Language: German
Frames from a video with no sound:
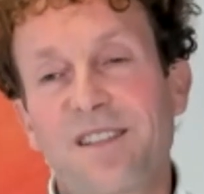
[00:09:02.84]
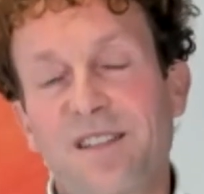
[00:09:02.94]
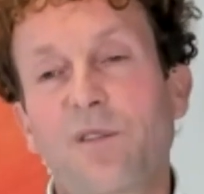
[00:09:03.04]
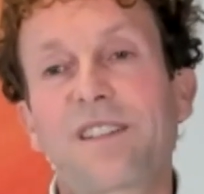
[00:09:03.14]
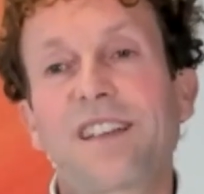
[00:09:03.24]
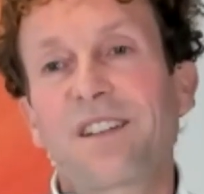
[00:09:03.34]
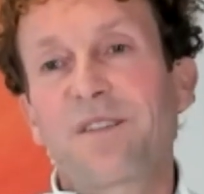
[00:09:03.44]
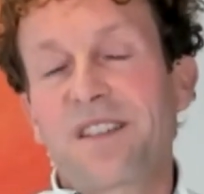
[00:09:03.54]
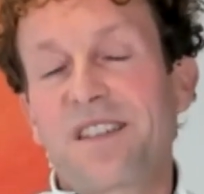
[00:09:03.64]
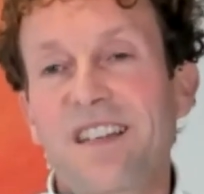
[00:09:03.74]
sollte
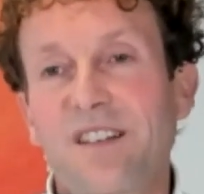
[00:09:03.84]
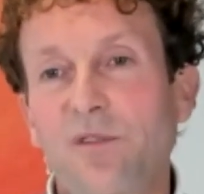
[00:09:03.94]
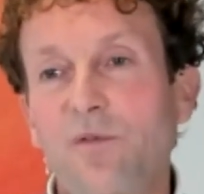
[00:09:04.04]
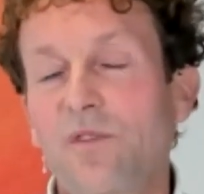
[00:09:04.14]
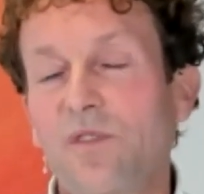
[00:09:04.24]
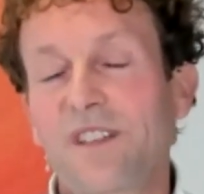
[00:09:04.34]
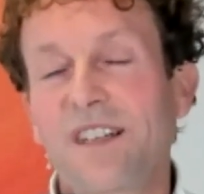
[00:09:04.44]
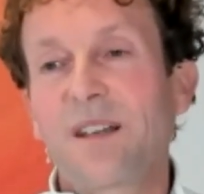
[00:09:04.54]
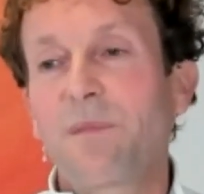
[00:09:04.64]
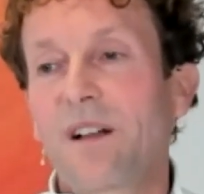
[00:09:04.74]
etwas nicht tun oder
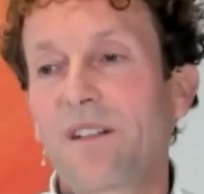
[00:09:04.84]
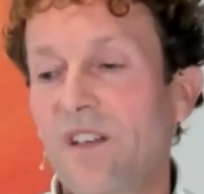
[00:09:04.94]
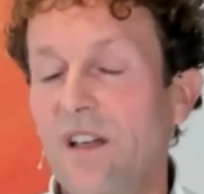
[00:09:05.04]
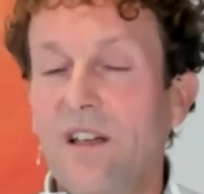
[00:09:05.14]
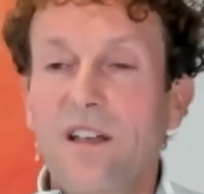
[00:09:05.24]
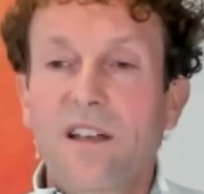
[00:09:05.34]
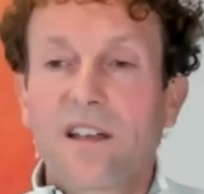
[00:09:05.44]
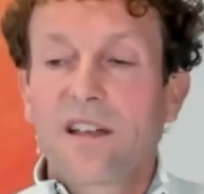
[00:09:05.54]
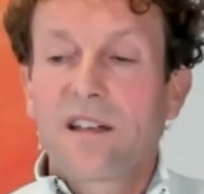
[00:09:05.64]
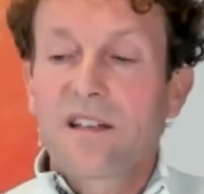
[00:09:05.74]
jemand
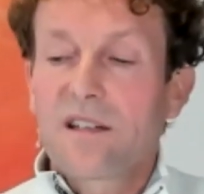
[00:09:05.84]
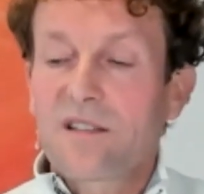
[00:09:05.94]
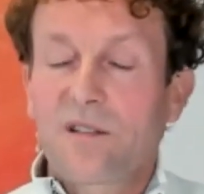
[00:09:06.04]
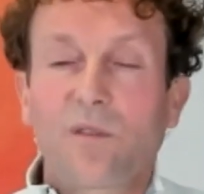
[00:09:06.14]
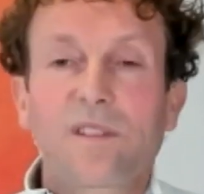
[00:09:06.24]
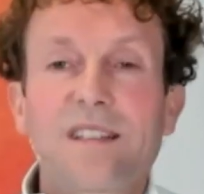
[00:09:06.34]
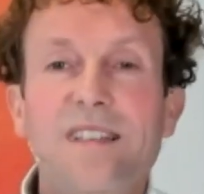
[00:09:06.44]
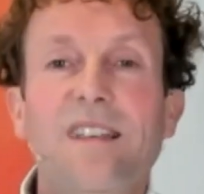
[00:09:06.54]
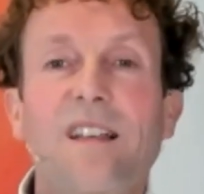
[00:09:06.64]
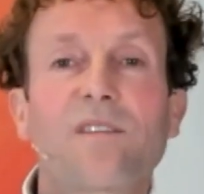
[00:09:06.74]
sollte
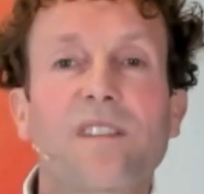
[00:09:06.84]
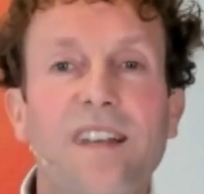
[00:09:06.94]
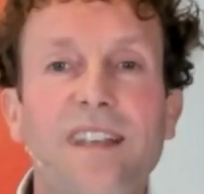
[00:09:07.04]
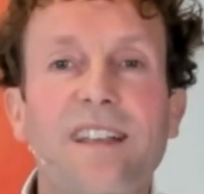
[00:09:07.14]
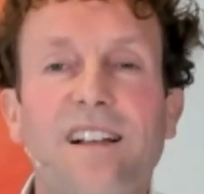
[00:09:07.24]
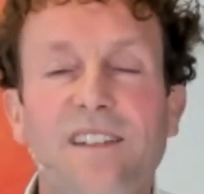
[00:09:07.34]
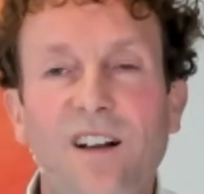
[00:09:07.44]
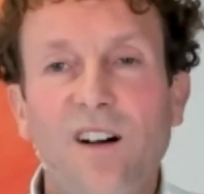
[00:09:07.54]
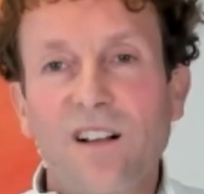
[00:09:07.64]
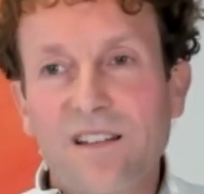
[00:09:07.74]
sich an
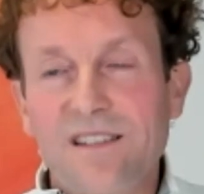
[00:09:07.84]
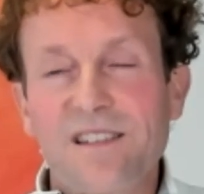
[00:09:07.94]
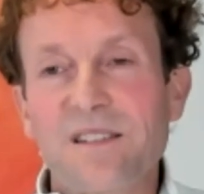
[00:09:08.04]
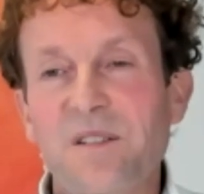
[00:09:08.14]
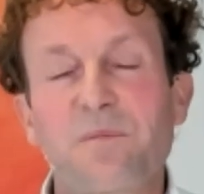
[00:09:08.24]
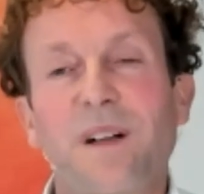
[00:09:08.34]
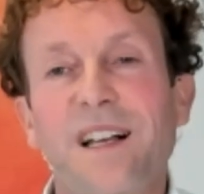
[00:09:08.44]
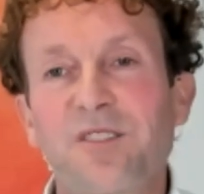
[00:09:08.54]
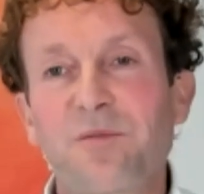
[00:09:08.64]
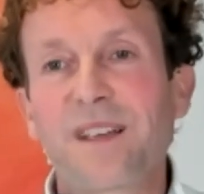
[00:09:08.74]
Regeln halten, zum
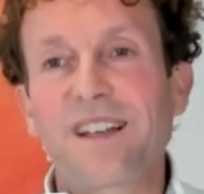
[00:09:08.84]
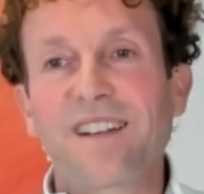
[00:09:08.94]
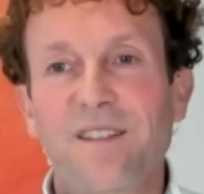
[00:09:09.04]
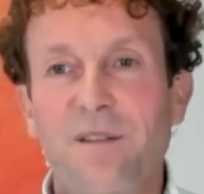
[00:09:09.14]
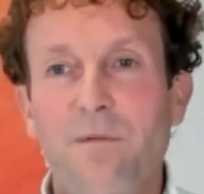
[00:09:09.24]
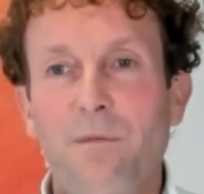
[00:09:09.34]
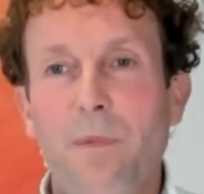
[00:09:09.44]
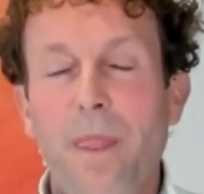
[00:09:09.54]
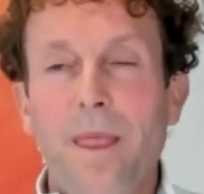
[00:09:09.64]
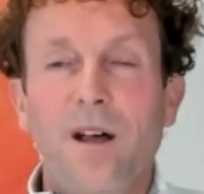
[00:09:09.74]
Beispiel.
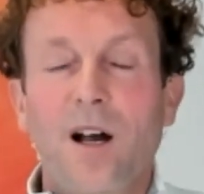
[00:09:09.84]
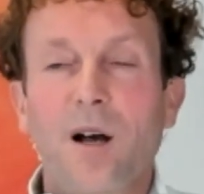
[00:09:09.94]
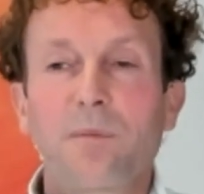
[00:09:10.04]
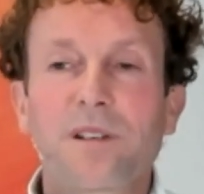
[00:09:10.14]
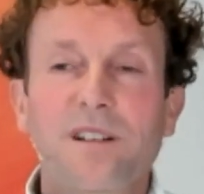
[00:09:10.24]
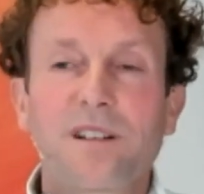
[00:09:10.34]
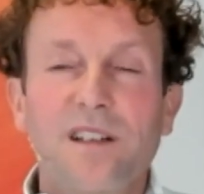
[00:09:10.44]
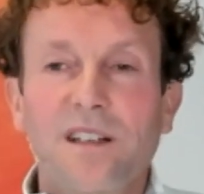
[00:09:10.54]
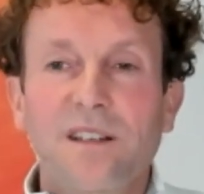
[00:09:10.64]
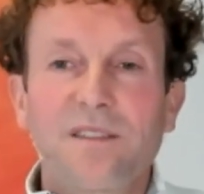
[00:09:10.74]
Aber
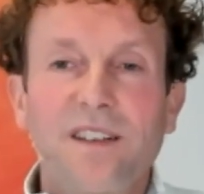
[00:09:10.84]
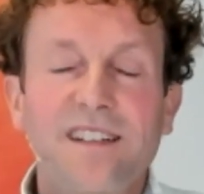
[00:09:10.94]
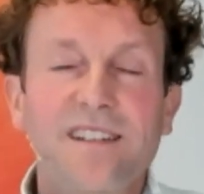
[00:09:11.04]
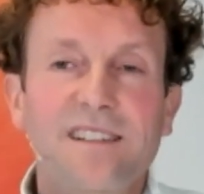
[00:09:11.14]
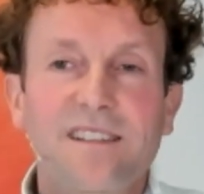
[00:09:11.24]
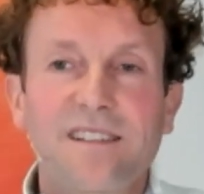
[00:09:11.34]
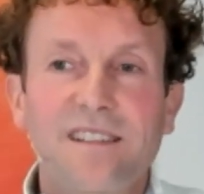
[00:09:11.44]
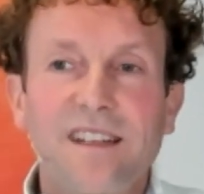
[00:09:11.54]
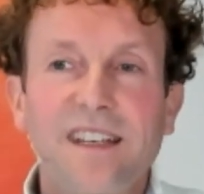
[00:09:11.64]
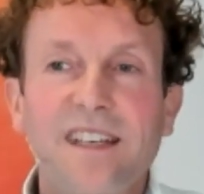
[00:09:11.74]
wenn
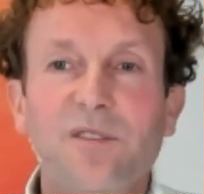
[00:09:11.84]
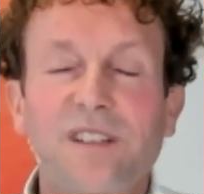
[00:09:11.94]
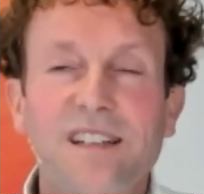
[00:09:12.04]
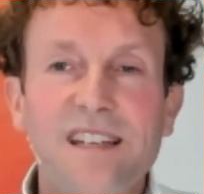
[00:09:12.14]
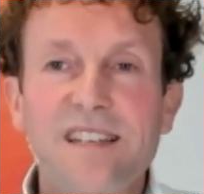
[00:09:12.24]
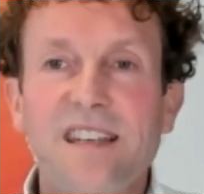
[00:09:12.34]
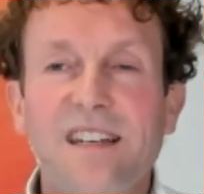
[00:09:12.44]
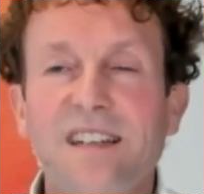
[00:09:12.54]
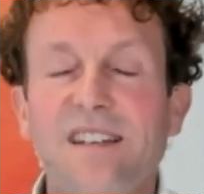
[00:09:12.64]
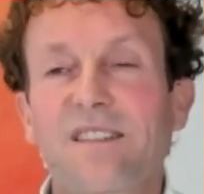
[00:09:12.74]
der oder die
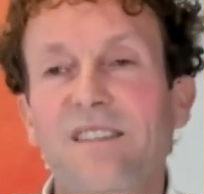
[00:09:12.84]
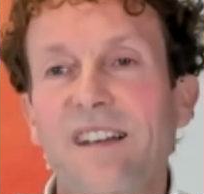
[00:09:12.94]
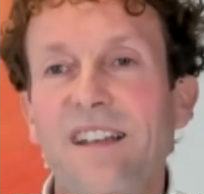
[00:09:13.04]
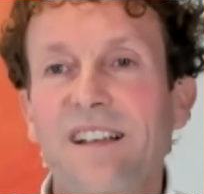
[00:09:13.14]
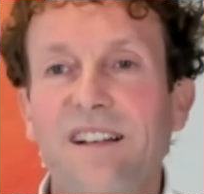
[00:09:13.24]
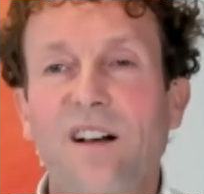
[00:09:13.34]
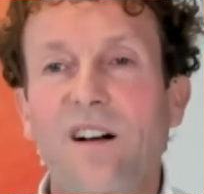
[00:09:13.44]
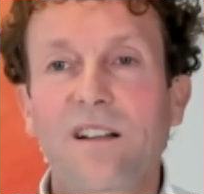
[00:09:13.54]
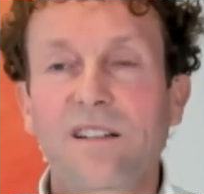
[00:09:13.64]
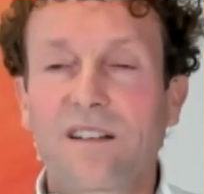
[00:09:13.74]
sich nicht an Regeln
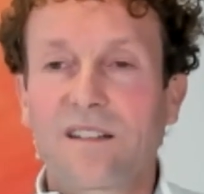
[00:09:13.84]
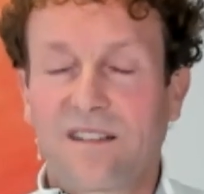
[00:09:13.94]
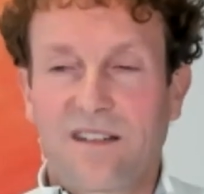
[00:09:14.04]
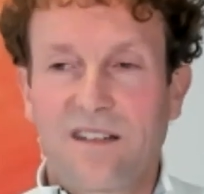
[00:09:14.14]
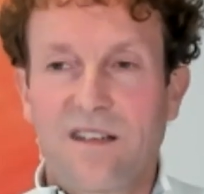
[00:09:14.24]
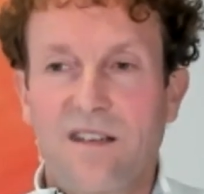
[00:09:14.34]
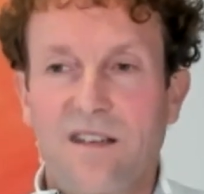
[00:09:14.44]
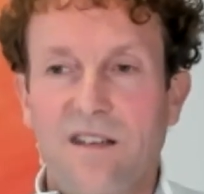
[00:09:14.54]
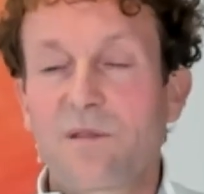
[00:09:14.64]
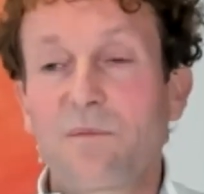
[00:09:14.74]
haltet,
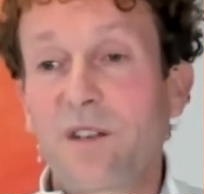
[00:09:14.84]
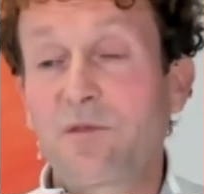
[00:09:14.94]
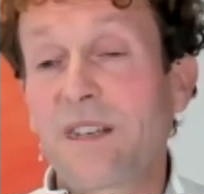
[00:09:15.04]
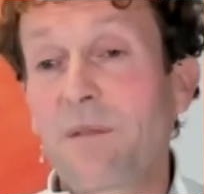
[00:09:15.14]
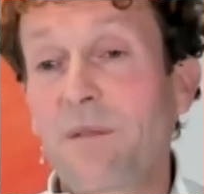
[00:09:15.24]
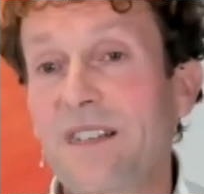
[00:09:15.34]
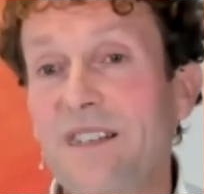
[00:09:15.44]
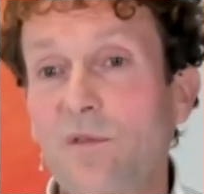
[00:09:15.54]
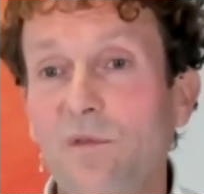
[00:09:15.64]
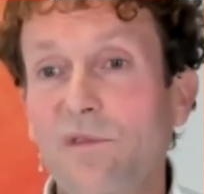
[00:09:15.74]
zum Beispiel
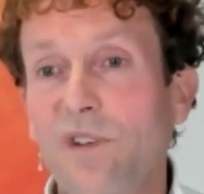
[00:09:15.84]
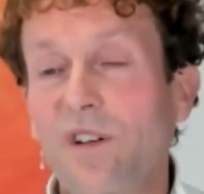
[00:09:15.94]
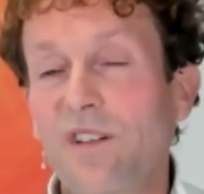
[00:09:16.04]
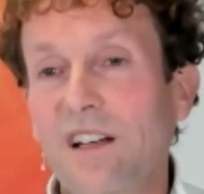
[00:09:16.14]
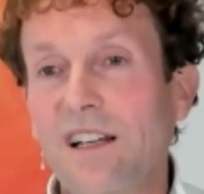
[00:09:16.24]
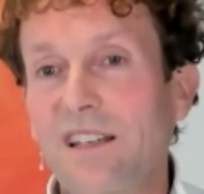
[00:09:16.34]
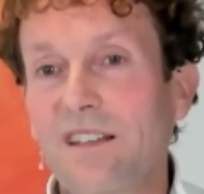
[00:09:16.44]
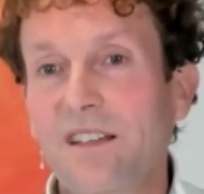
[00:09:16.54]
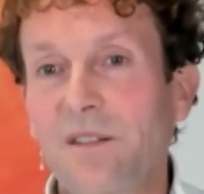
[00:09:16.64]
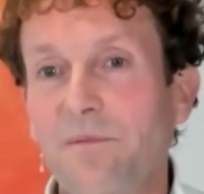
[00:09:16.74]
jemand ist
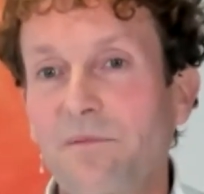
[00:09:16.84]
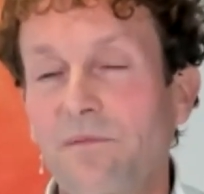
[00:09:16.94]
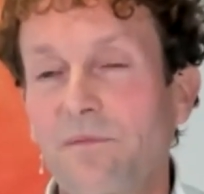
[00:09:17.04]
unfreundlich